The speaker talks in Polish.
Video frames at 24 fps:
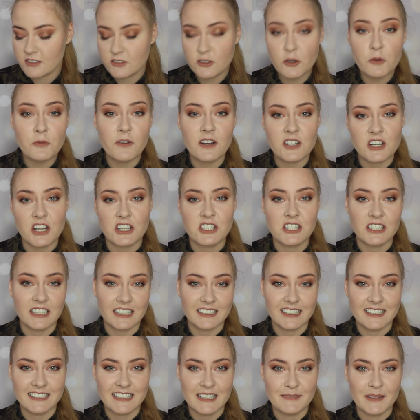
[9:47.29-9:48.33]
co uważacie
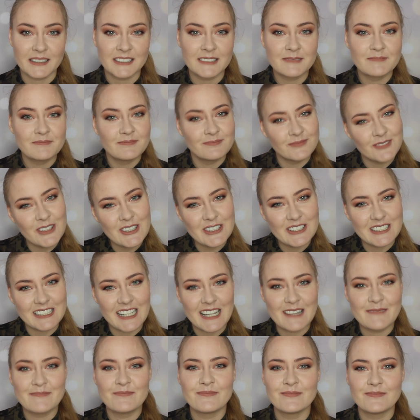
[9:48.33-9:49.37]
na ten temat. No i
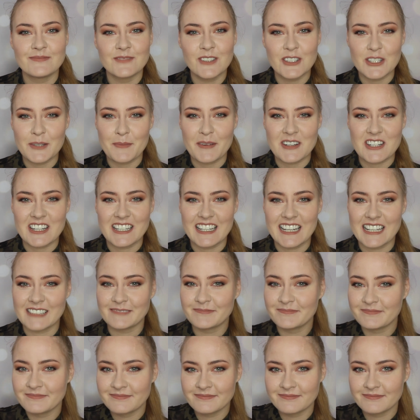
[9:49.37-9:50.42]
tyle. Do zobaczenia.